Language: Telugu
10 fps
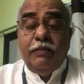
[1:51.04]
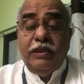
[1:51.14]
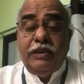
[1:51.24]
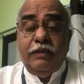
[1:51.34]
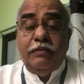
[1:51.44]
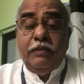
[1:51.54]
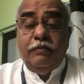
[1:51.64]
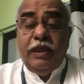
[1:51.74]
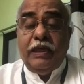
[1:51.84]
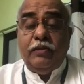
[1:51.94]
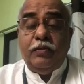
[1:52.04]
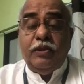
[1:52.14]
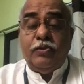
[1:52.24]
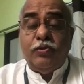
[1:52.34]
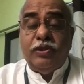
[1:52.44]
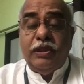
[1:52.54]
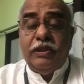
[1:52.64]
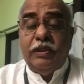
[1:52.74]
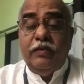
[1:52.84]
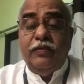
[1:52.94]
మంత్రి మేకతోటి
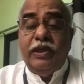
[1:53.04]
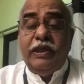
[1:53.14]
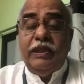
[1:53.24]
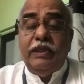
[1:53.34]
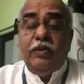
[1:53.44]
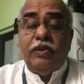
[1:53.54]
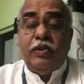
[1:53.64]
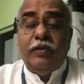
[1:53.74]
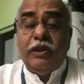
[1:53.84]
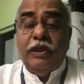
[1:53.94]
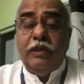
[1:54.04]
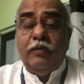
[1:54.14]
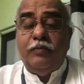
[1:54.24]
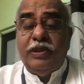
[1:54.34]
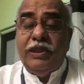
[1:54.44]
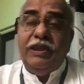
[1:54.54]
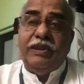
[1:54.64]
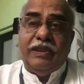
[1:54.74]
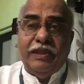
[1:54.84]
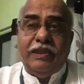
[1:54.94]
సుచరితను వేరే నియోజకవర్గాలకు బదిలీ
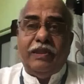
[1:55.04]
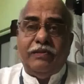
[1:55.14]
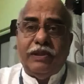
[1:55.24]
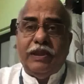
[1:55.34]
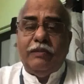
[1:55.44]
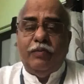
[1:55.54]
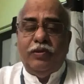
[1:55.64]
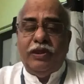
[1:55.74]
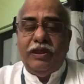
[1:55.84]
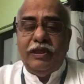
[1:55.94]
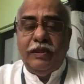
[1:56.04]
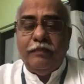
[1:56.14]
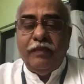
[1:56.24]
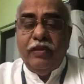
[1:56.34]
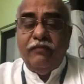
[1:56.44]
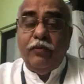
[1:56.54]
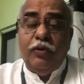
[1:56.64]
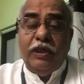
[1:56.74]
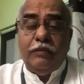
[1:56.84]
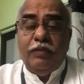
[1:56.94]
చేశారు జగన్మోహన్ రెడ్డి
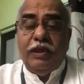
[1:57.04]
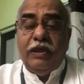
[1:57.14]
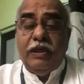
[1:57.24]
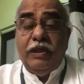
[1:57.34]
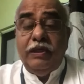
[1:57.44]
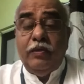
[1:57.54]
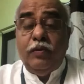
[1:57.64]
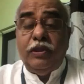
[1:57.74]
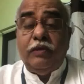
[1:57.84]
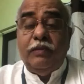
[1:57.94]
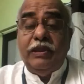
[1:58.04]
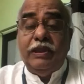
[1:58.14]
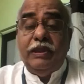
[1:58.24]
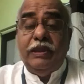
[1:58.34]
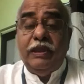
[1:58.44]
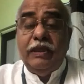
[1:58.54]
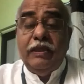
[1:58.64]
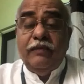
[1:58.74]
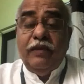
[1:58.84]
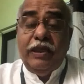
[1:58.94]
వ్యూహాత్మకంగా ఇంకొంతమందిని
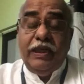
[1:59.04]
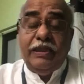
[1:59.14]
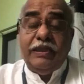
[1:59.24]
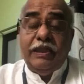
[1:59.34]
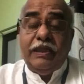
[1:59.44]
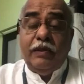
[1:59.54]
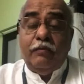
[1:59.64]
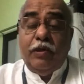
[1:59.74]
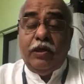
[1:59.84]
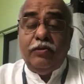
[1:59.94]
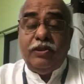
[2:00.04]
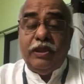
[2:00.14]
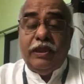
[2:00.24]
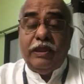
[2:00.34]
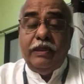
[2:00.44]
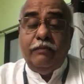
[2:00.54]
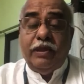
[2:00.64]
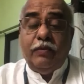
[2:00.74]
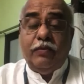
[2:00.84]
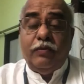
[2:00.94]
వేరే సీట్లకు మారుస్తారని
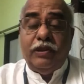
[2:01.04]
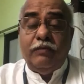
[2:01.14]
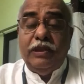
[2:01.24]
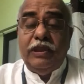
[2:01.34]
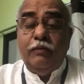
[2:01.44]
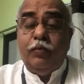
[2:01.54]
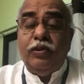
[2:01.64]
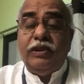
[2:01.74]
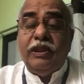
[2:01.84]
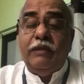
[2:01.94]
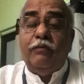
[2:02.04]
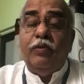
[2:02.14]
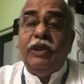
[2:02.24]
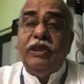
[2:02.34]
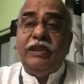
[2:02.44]
మరికొంతమందిని పూర్తిగా మొండి